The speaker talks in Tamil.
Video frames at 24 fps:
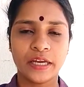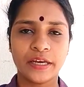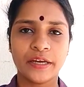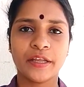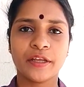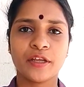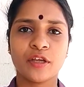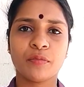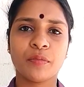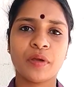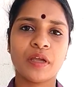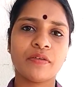
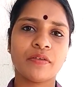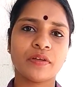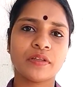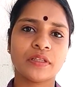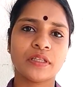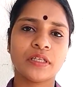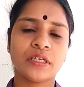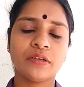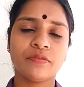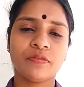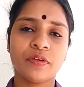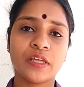என்றைக்குமே
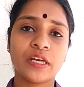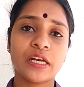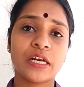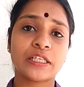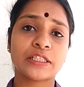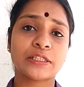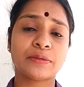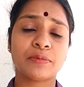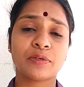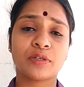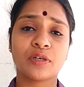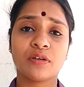வந்து
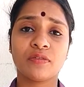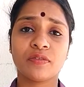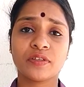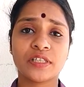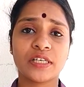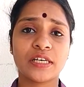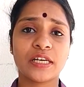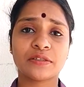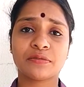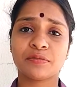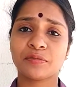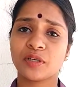வீரலட்சுமிக்கும்
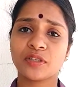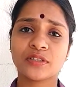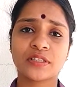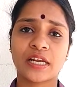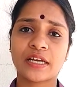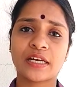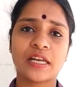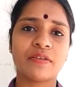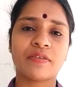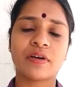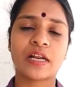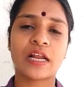விஜயலட்சுமிக்கும்
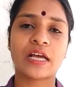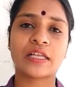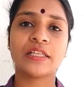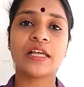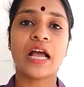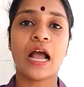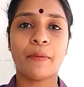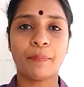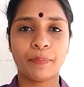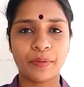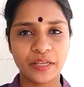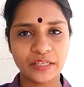சண்டை வராது
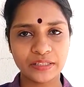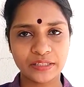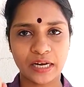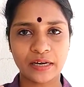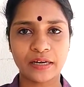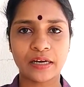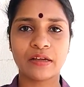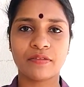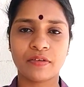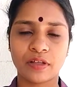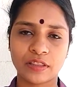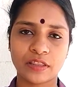அப்படியே
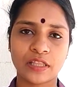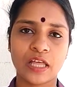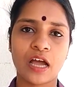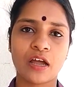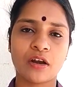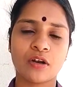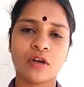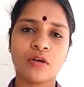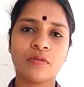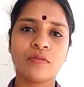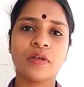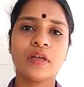சண்டை
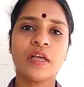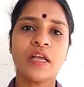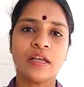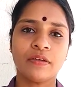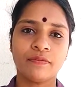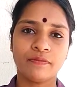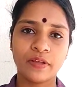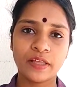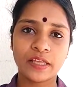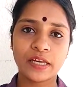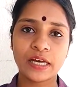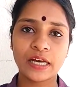வந்தாலும்
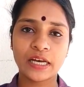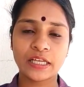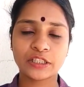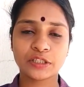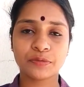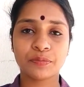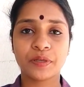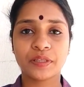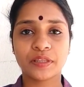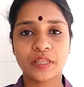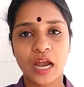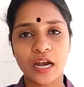
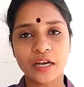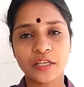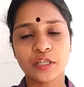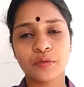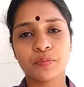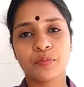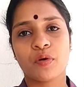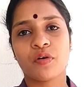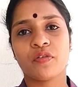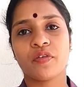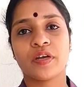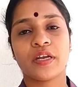வீரலட்சுமி தாழ்ந்து
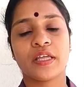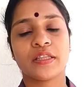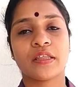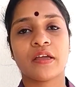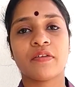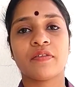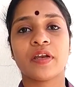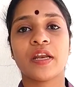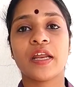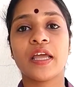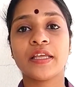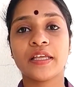போவேனே
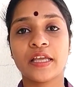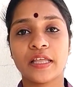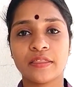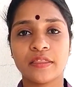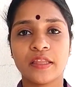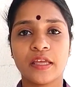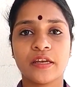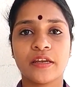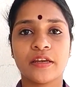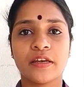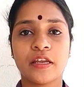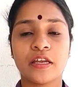தவிர
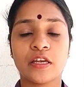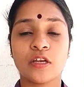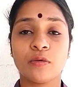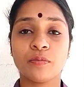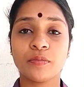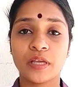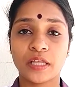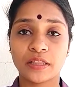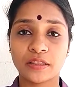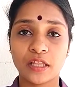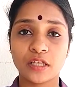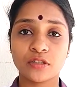எந்த நிலையிலும்
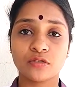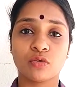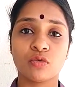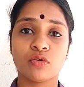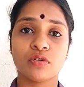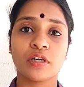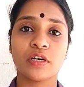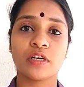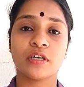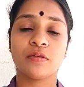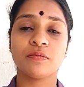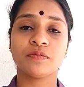எந்த
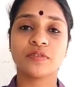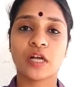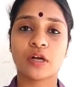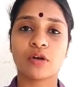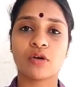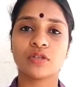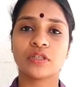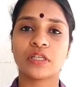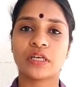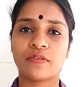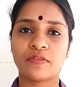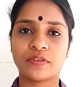சூழ்நிலையும்
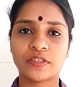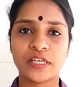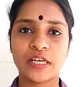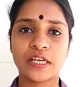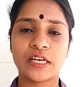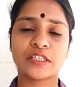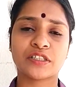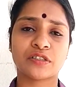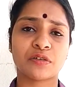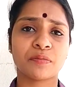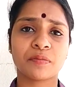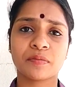சகோதரி
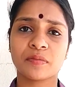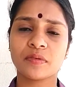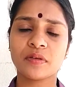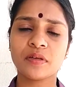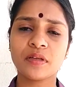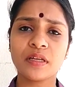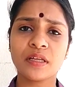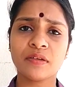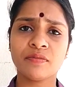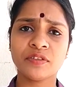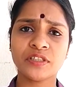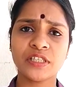விஜயலட்சுமி
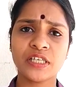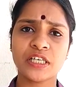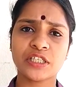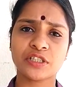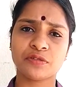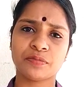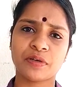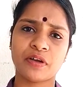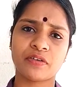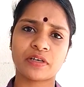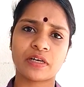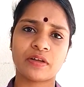
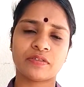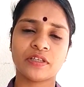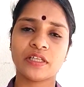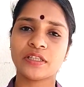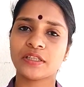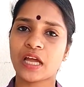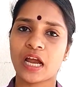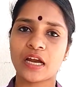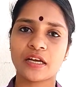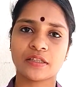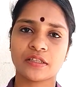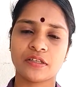விஜயலட்சுமி அவர்களை
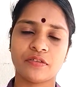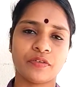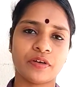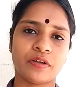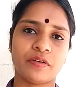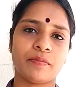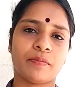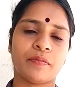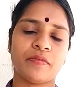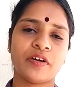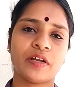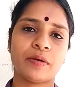வந்து தாழ்த்தி விட
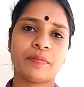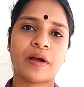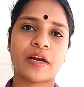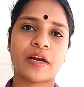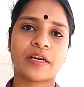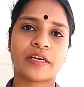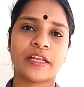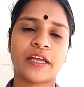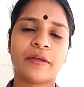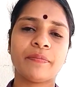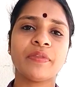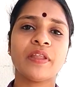
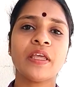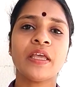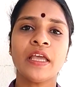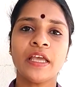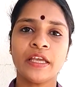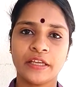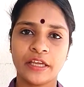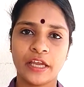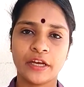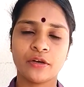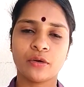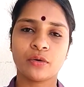விடமாட்டேன்
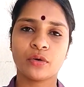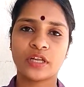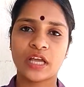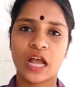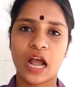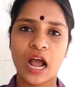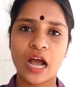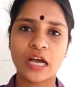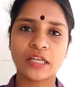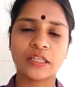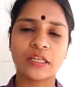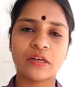என்னுடைய
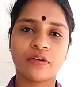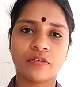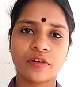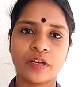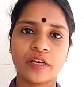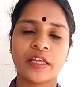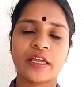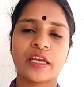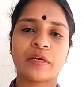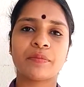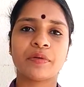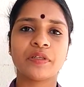ஆதரவு
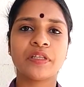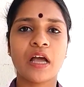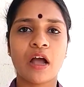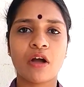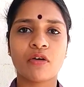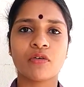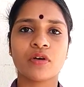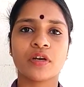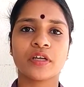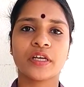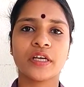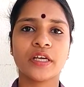நிலை என்பது
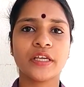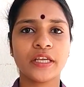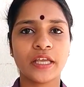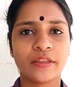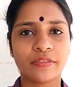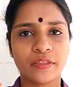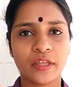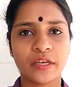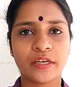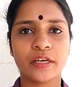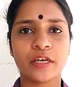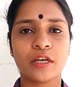அவங்களுக்கு
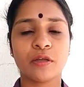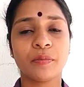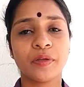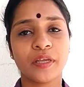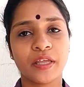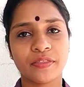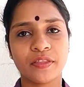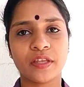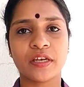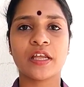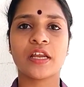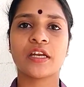எந்த நிலையும்
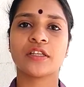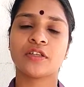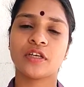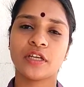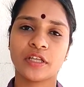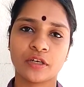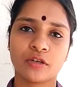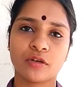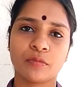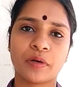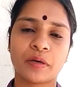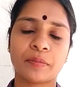எந்த நேரத்தில்
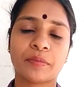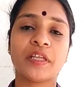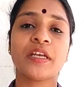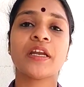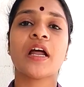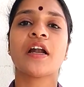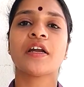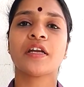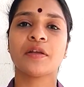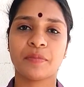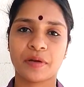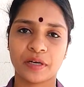இருக்கும் என்பதை
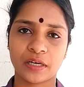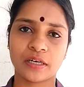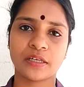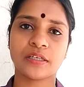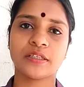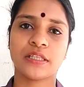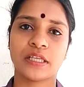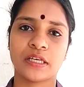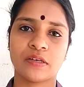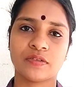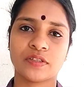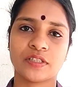நாட்டு
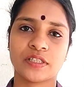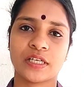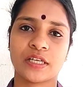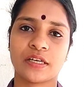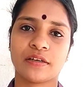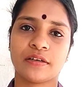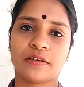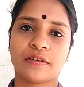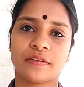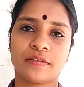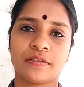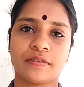மக்களுக்கு
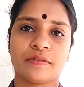தெரிவிச்சுக்கிறேன்